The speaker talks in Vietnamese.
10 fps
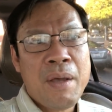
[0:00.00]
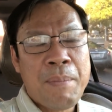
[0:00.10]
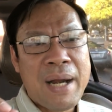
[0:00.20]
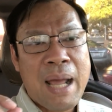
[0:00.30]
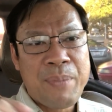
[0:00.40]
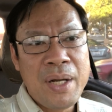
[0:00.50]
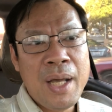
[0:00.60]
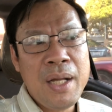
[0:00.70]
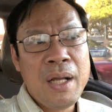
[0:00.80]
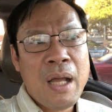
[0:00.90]
mà đàm vĩnh
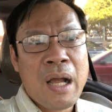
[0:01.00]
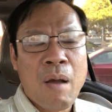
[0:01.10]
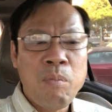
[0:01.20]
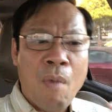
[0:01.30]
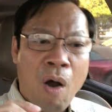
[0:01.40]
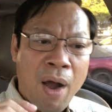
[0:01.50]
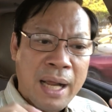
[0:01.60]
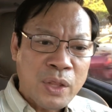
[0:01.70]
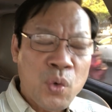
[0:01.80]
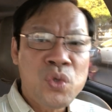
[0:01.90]
hưng không bỏ
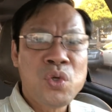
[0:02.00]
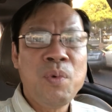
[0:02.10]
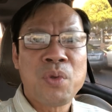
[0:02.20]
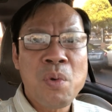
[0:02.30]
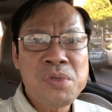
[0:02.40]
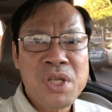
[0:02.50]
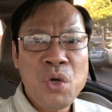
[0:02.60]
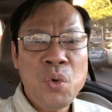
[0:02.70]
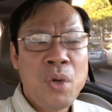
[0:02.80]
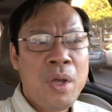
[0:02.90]
cái tôi xuống một chút
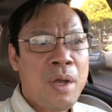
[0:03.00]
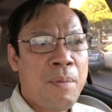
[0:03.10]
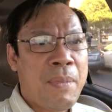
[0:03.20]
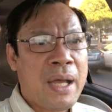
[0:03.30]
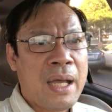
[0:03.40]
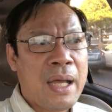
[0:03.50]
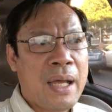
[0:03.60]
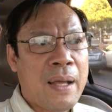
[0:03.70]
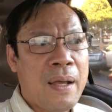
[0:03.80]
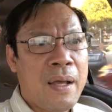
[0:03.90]
xíu
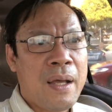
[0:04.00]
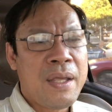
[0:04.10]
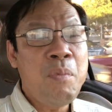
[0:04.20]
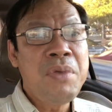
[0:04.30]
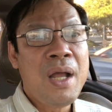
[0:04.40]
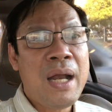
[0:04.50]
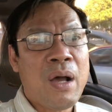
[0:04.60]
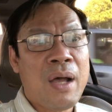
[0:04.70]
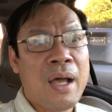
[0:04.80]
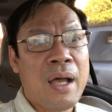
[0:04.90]
mà giống như
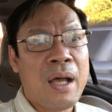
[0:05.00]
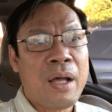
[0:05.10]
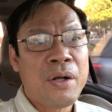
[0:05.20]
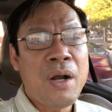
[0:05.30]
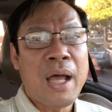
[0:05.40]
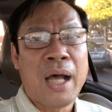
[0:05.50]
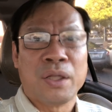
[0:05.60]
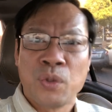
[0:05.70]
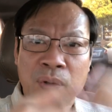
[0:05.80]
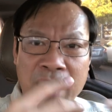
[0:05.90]
là nó là à,
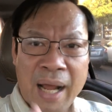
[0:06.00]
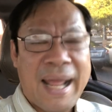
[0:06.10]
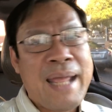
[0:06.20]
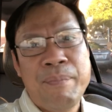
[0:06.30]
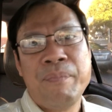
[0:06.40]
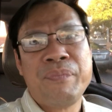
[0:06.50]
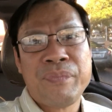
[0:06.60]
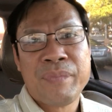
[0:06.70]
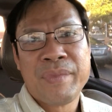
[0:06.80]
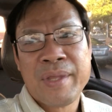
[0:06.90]
tôi cần em
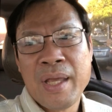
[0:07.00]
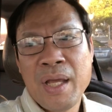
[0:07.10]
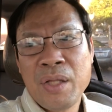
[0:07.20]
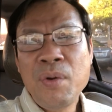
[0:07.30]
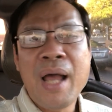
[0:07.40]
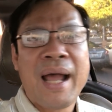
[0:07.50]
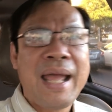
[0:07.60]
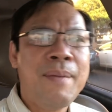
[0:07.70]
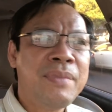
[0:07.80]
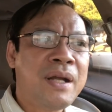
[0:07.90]
tôi cần
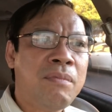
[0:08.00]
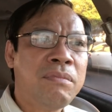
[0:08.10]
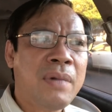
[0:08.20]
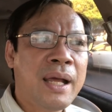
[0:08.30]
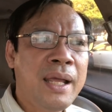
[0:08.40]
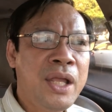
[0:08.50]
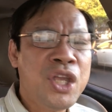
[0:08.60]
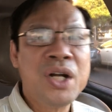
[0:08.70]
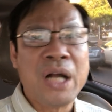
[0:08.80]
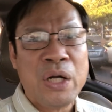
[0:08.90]
em trong cái
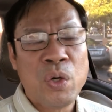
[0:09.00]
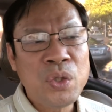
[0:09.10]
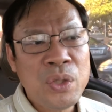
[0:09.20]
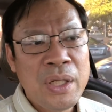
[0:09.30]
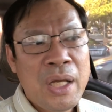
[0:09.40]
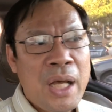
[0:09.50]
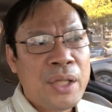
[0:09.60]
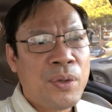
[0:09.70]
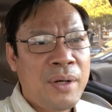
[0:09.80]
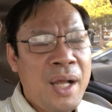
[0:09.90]
chương trình của tôi
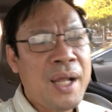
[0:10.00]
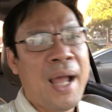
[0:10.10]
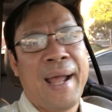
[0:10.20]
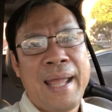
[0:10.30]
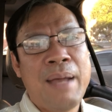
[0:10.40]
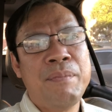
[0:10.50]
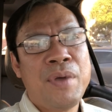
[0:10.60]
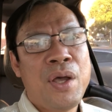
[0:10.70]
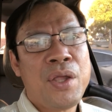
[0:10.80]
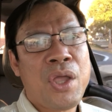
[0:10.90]
tôi rất cần em
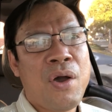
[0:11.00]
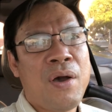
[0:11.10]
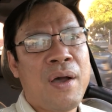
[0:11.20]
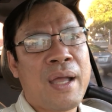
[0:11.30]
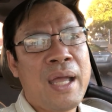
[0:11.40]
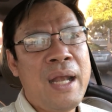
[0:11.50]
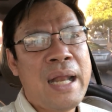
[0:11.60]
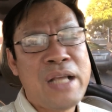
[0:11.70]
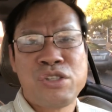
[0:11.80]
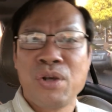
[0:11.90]
cho cái
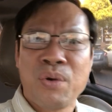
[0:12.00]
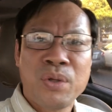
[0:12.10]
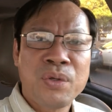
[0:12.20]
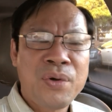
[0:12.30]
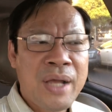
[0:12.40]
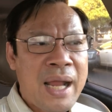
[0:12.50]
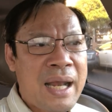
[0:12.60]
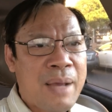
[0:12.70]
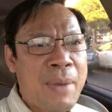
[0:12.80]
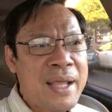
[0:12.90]
live show của tôi hay
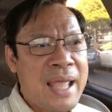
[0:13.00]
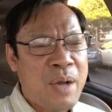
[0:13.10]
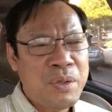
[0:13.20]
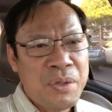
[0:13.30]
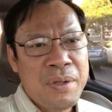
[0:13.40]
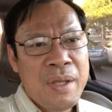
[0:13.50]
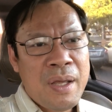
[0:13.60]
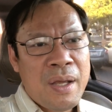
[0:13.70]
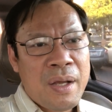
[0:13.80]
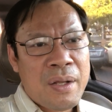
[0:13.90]
là ban nhạc của tôi
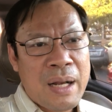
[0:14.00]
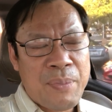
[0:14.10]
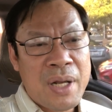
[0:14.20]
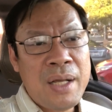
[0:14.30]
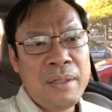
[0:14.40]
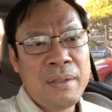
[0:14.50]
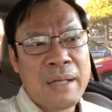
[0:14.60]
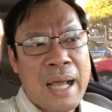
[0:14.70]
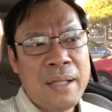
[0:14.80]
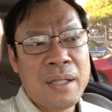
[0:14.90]
Đàm Vĩnh Hưng
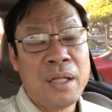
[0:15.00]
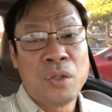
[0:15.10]
đã từng